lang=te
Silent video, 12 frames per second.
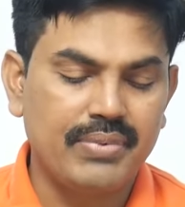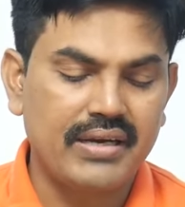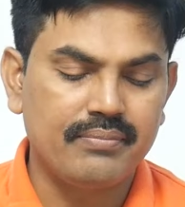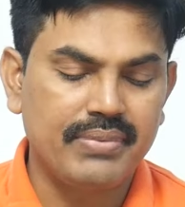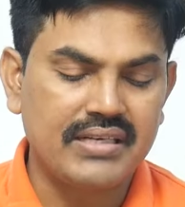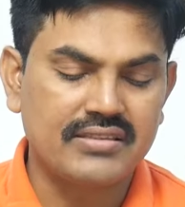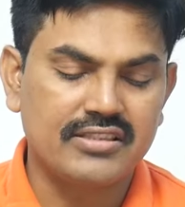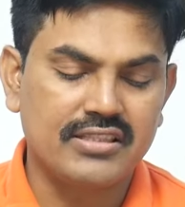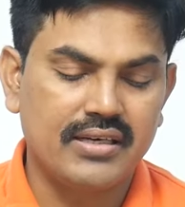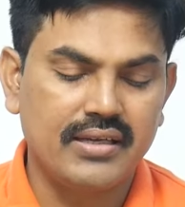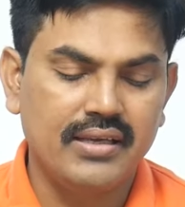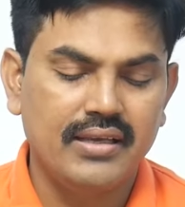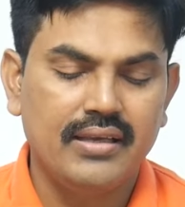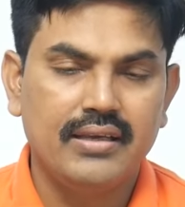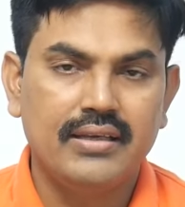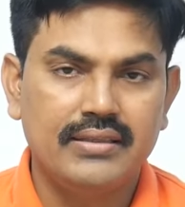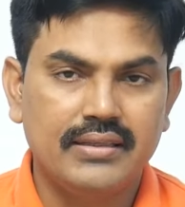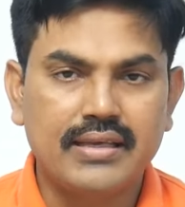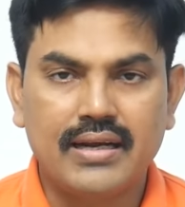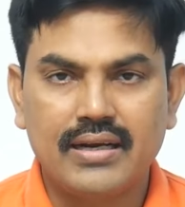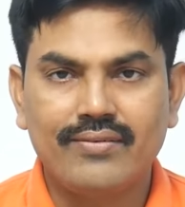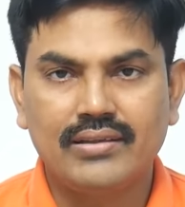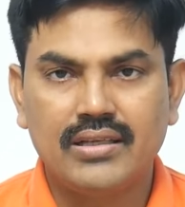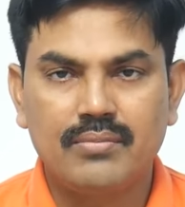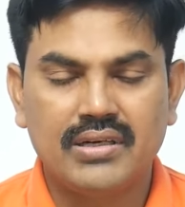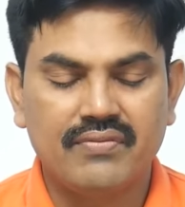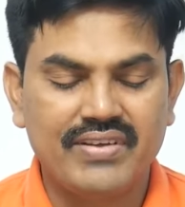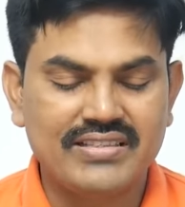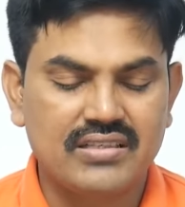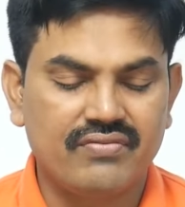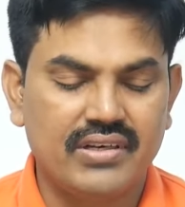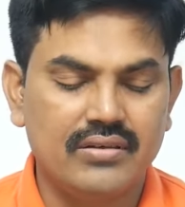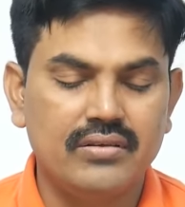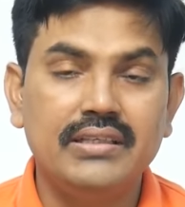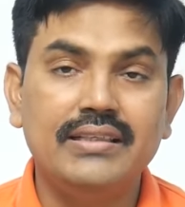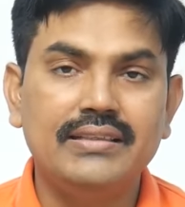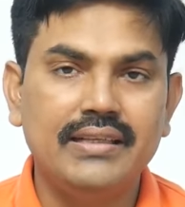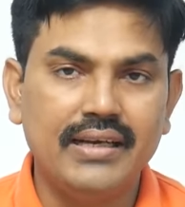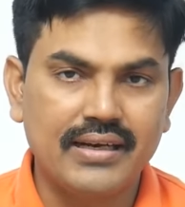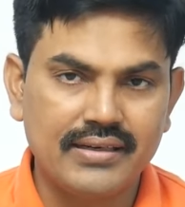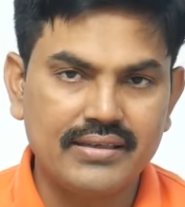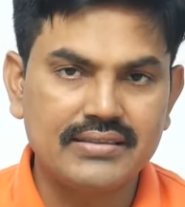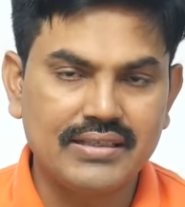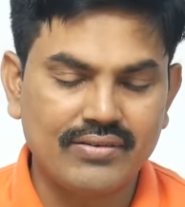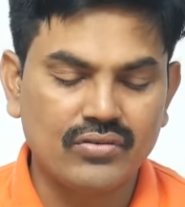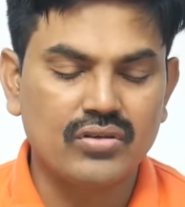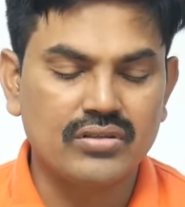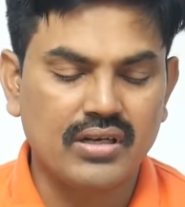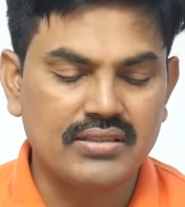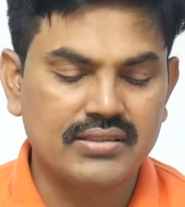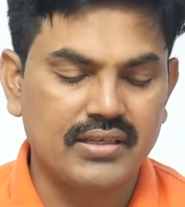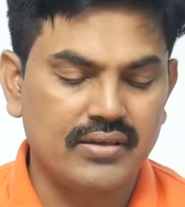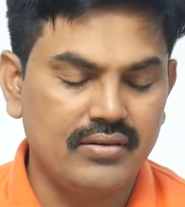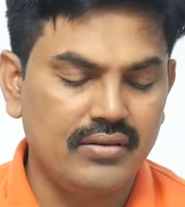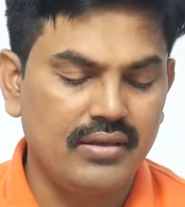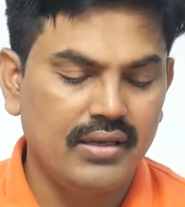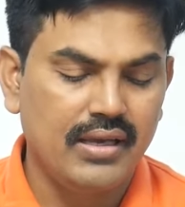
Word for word: పెన్షన్స్ అండి ఇది కెనడా వాళ్ళదనమాట పెన్షన్ ఫండ్ ఇది త్రీ హండ్రెడ్ సెవెన్ క్రోర్స్ లాస్ అయ్యారు